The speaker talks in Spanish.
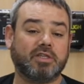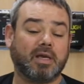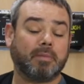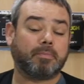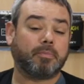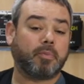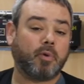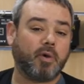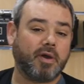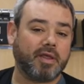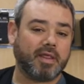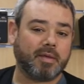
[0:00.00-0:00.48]

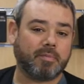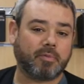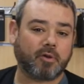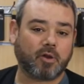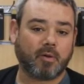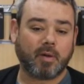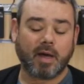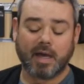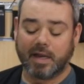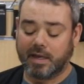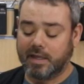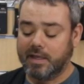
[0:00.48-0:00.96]
ya puede
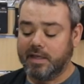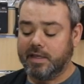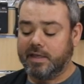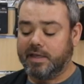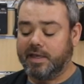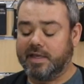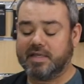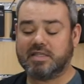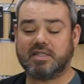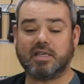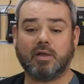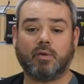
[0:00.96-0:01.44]
probar
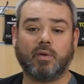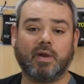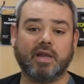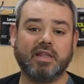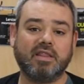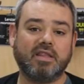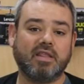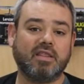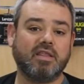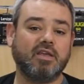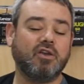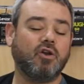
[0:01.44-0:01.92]
este
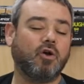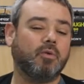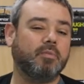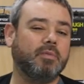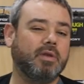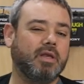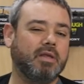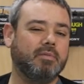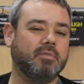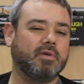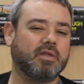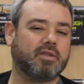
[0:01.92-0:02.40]
45
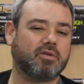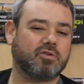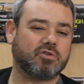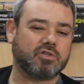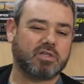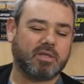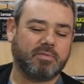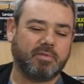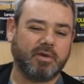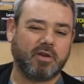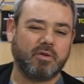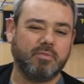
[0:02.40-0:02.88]

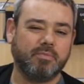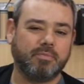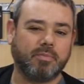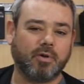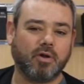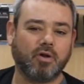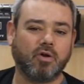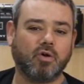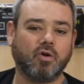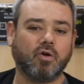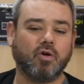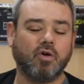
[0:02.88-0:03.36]
milímetros y ver un
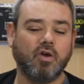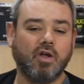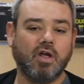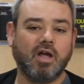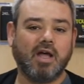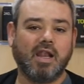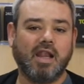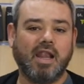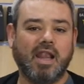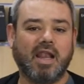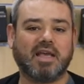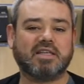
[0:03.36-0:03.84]
poco
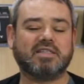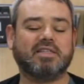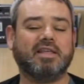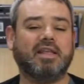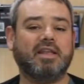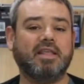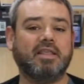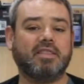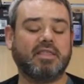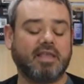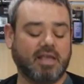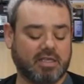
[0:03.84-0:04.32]
las
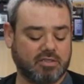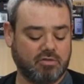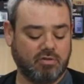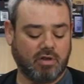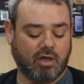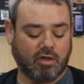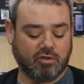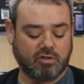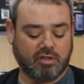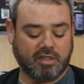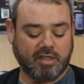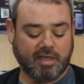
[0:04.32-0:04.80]
delicias de
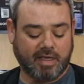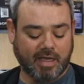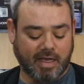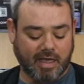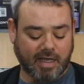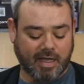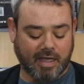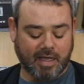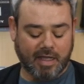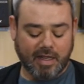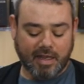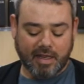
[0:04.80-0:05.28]
una
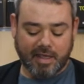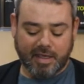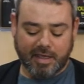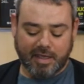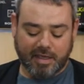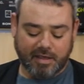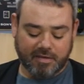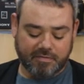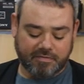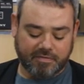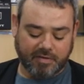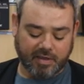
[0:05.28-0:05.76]
óptica
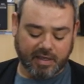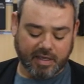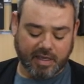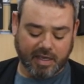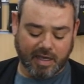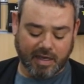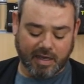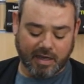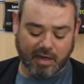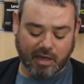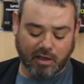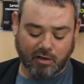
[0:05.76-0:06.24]
eh,
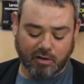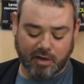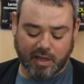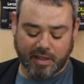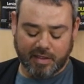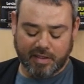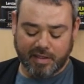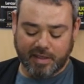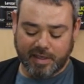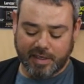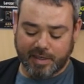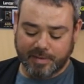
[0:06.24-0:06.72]
fija a la
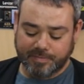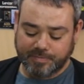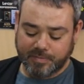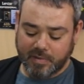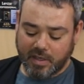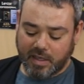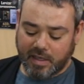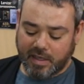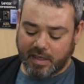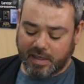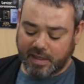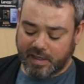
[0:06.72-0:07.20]
hora de
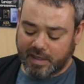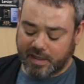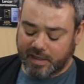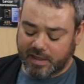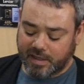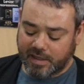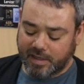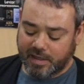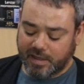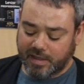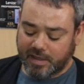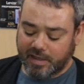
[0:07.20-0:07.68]

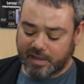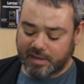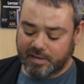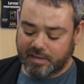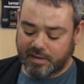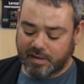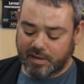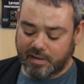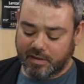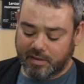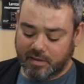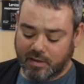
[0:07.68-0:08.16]

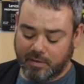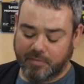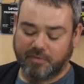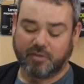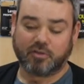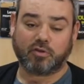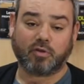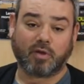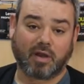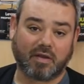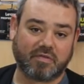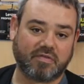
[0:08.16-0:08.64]
eh, de,
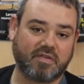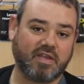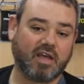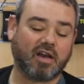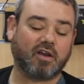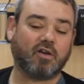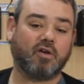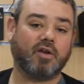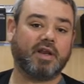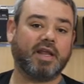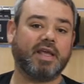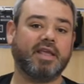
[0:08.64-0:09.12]

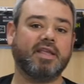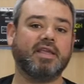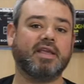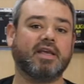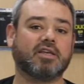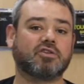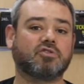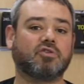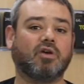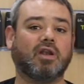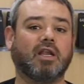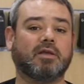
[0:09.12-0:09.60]
fotografiar con
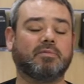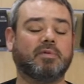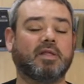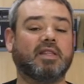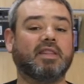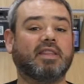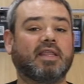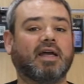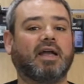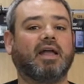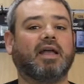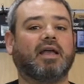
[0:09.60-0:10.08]
ellas, con las
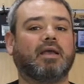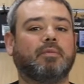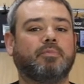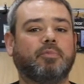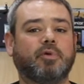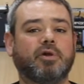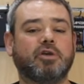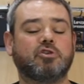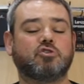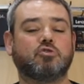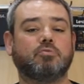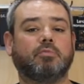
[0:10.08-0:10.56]
ventajas que
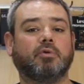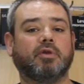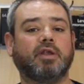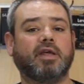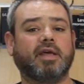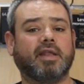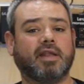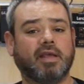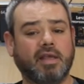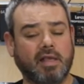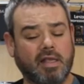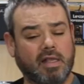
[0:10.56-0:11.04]
puede
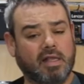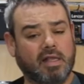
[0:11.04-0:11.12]
suponer